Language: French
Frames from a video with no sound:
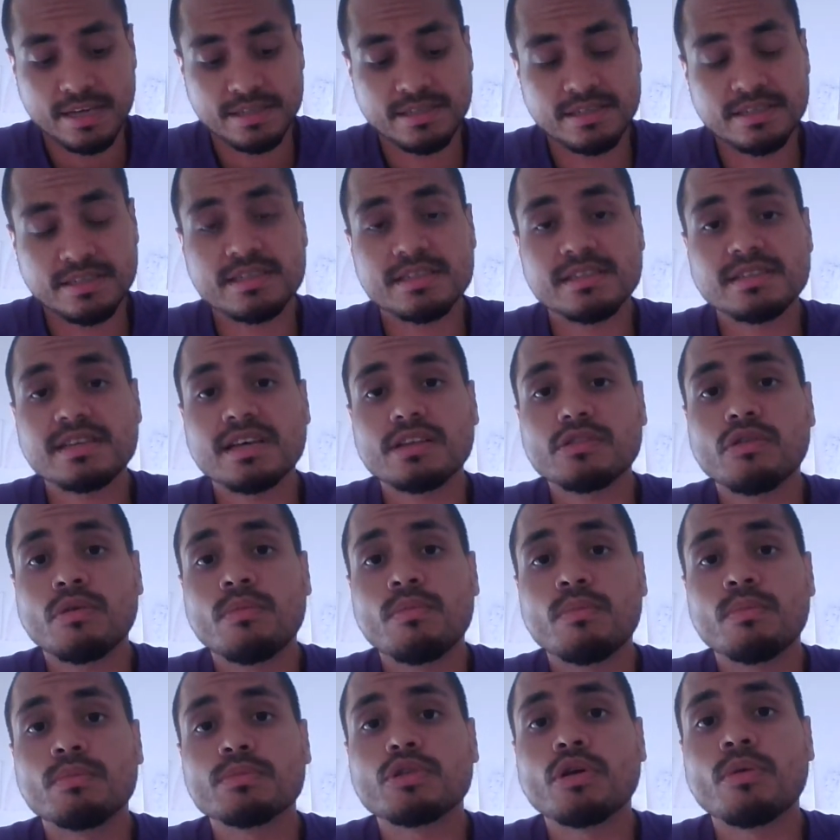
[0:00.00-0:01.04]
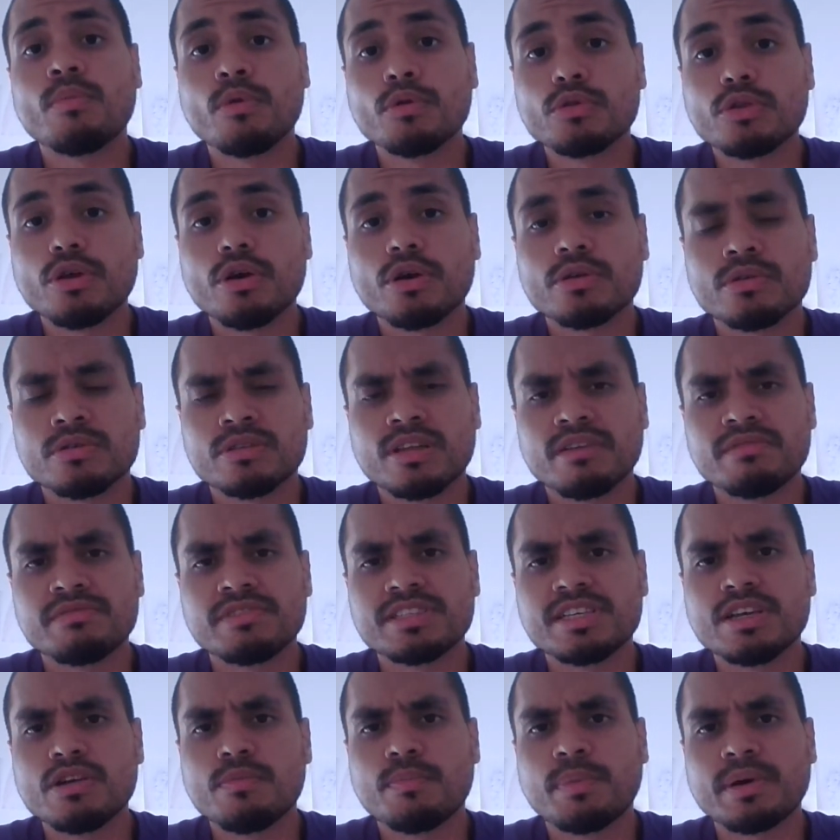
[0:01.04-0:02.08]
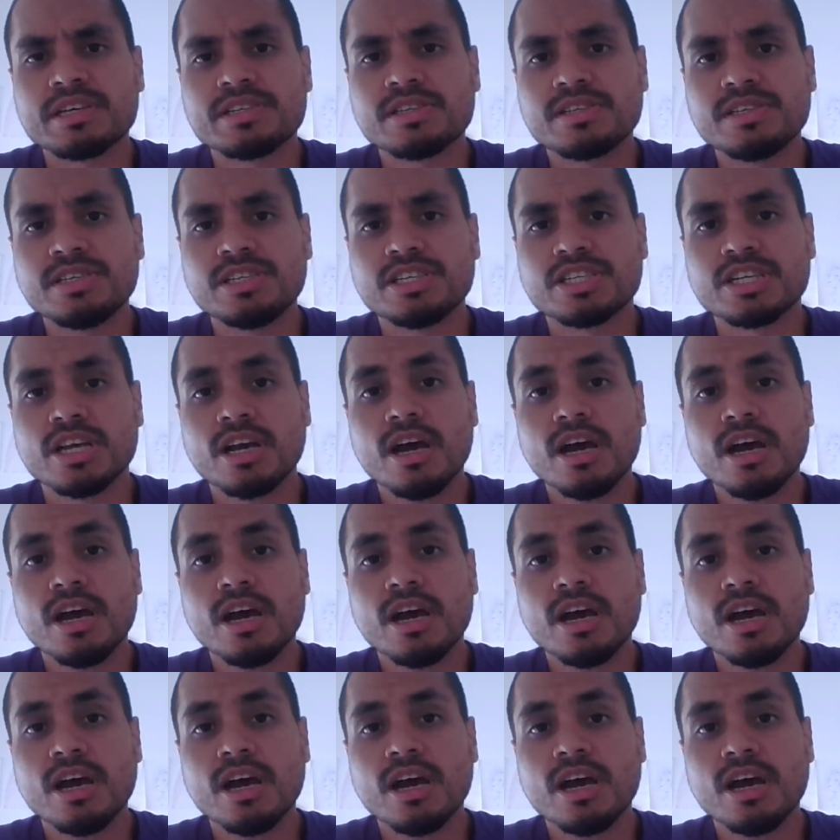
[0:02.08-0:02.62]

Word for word: c'est ça ton, ton moteur dans ta vie, c'est le prestige